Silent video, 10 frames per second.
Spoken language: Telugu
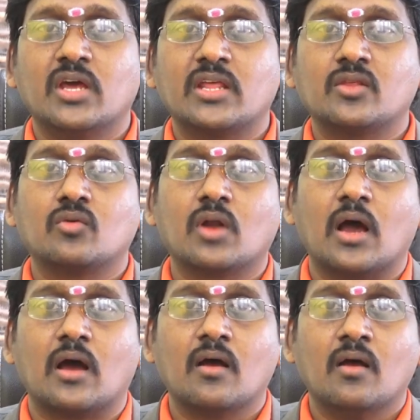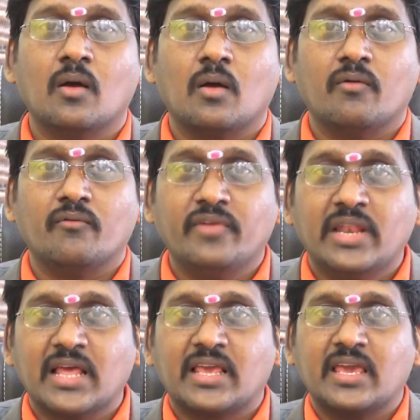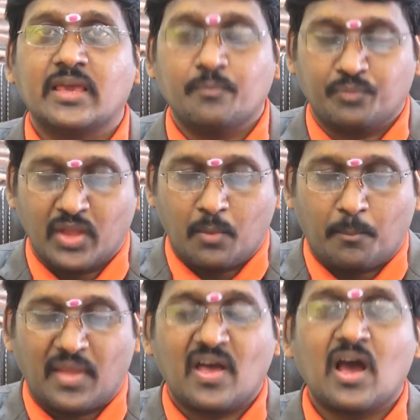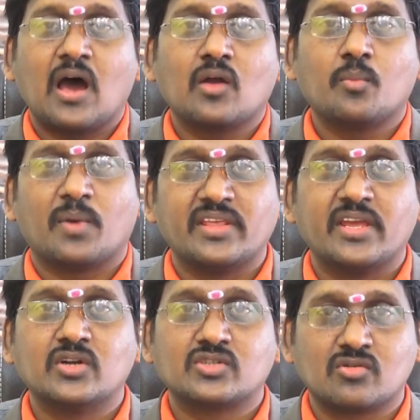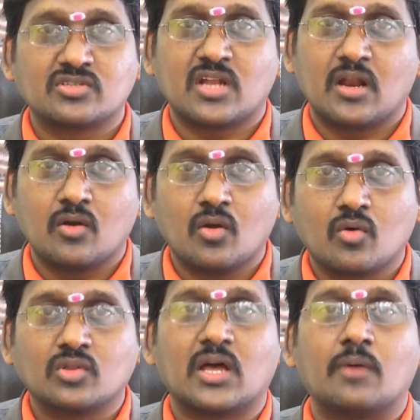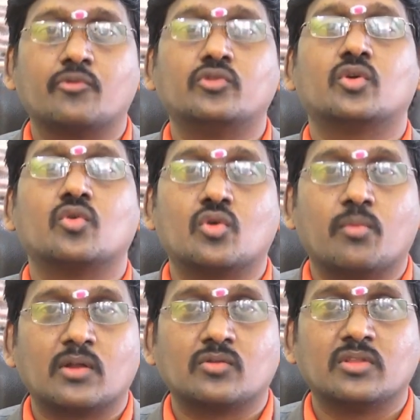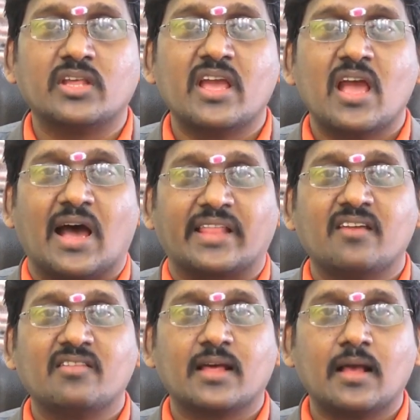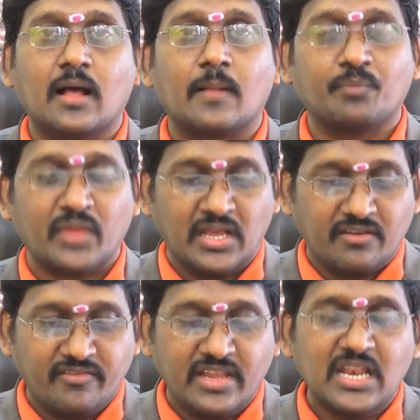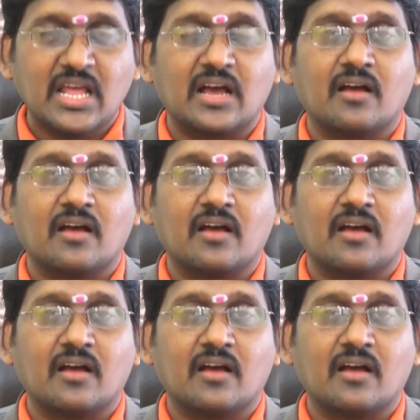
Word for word: అనేది కూడా వీళ్ళకి పదహారు పదిహేడు సంవత్సరాలలో కొంత అభివృద్ధి కుంటుపడుతుంది అదేవిధంగా వీళ్ళ